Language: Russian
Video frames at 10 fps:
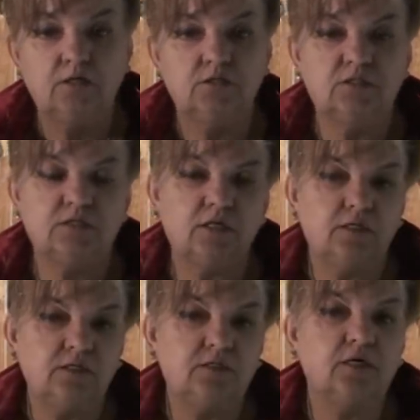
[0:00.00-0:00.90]
со
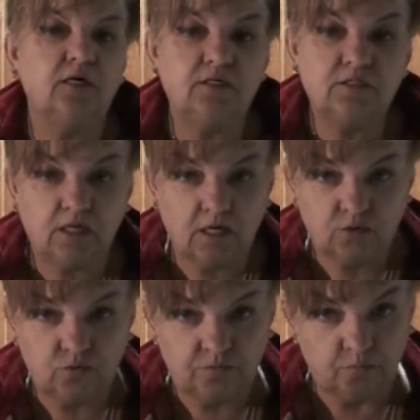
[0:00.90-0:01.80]
стороны стресса,
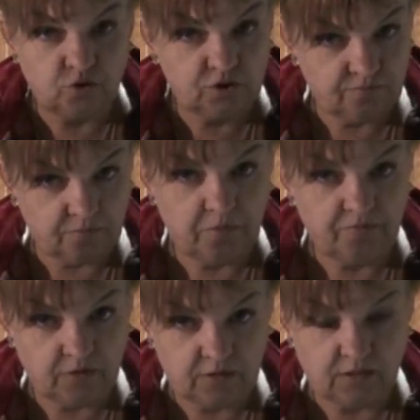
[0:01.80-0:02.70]
который может
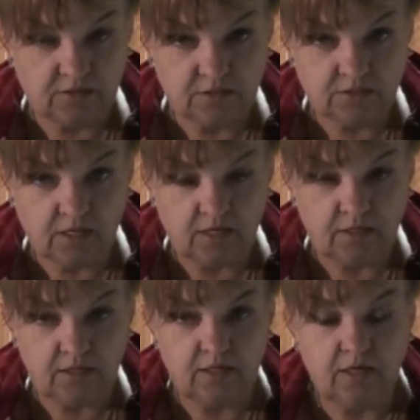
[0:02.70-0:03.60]
выбивать нас из
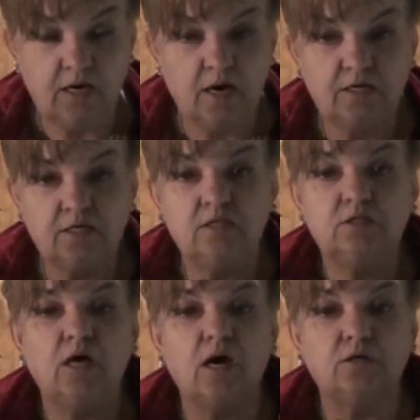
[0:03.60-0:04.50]
колеи. И один
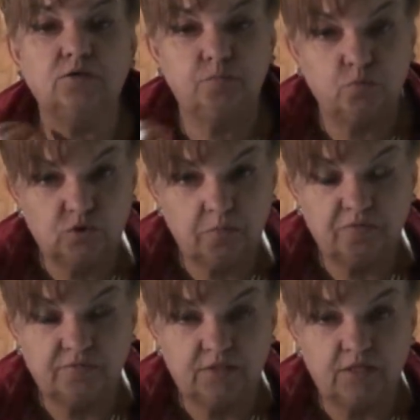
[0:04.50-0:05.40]
из как
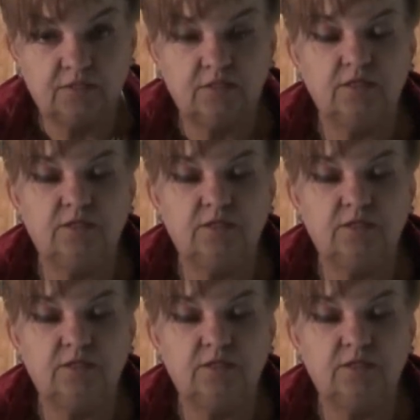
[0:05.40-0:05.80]
способов стресса –